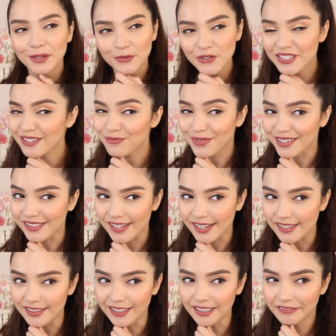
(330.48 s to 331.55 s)
no es el
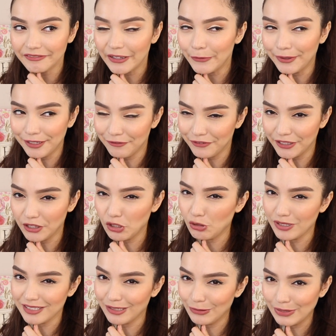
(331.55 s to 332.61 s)
Presile de Benefit,
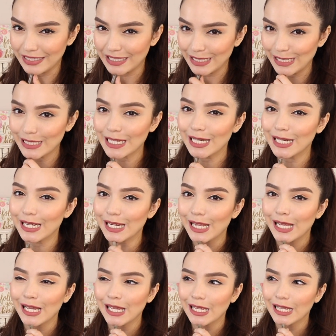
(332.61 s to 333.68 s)
no, ese no es. Es el...
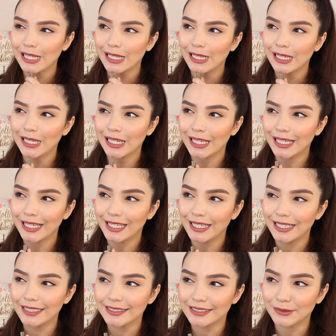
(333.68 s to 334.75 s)

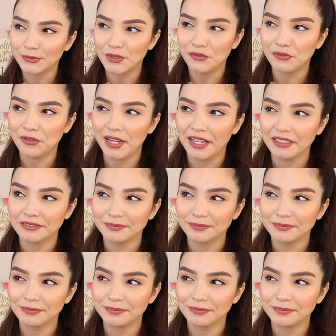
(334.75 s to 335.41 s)
Ay, se me fue.